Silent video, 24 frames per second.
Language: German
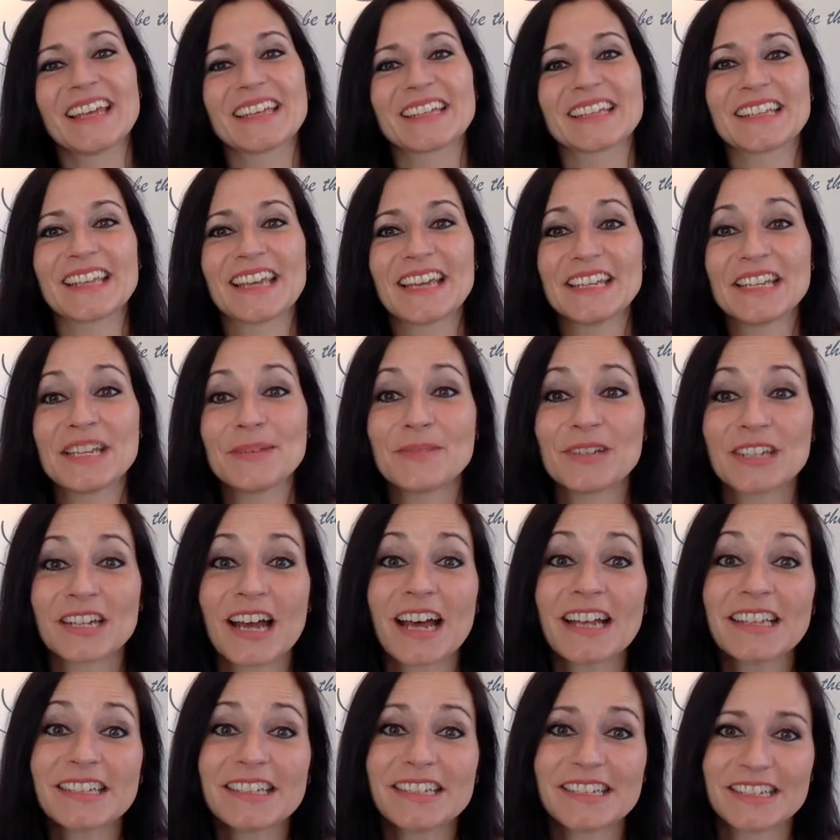Gerne
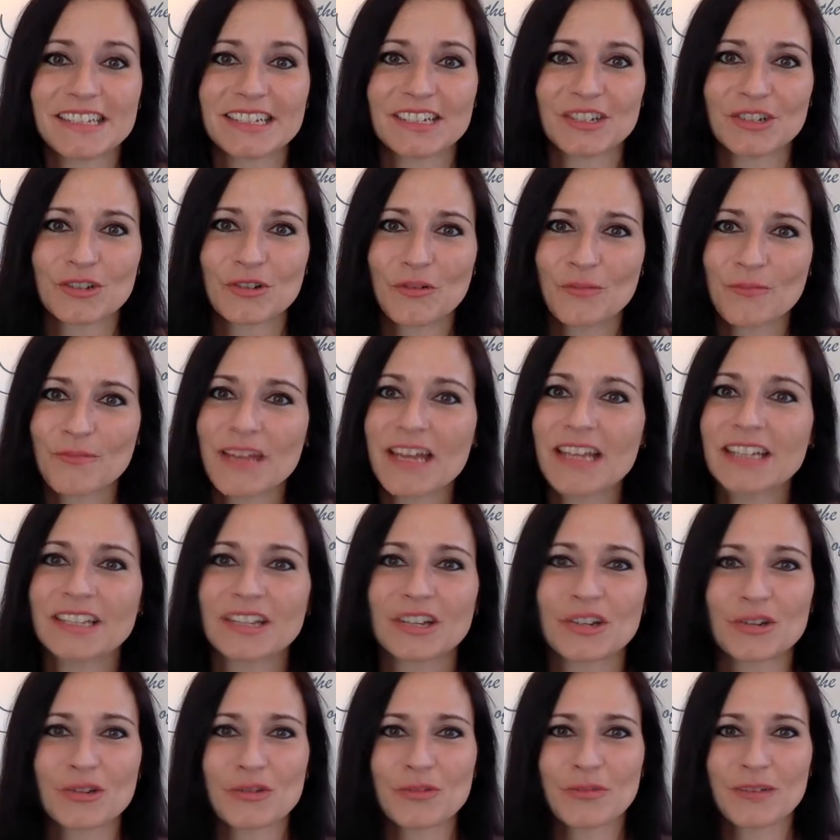berate ich dich noch mehr
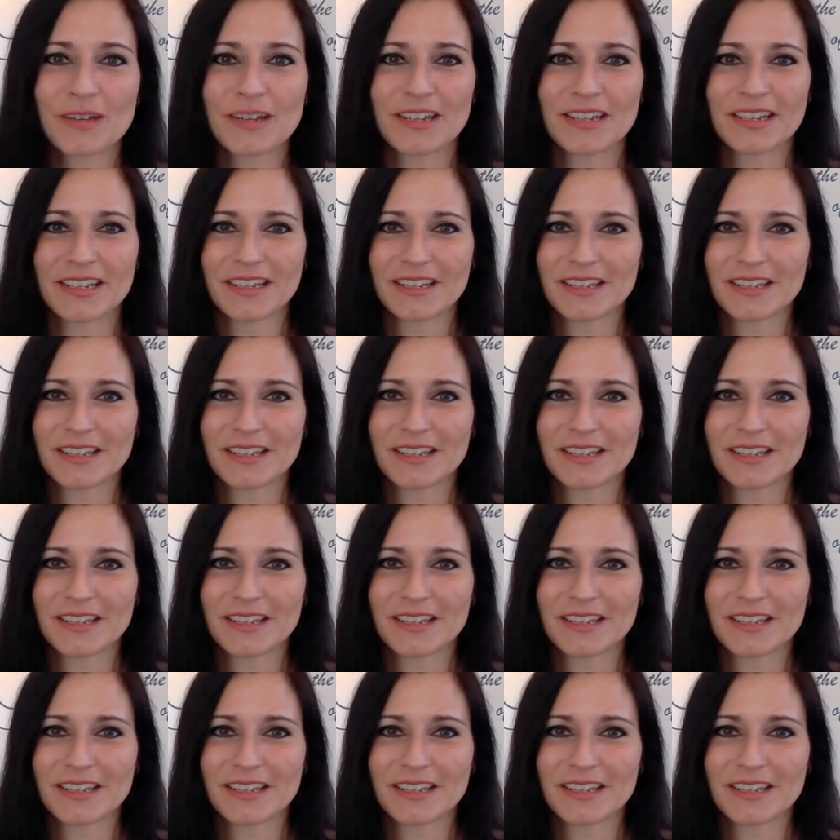darüber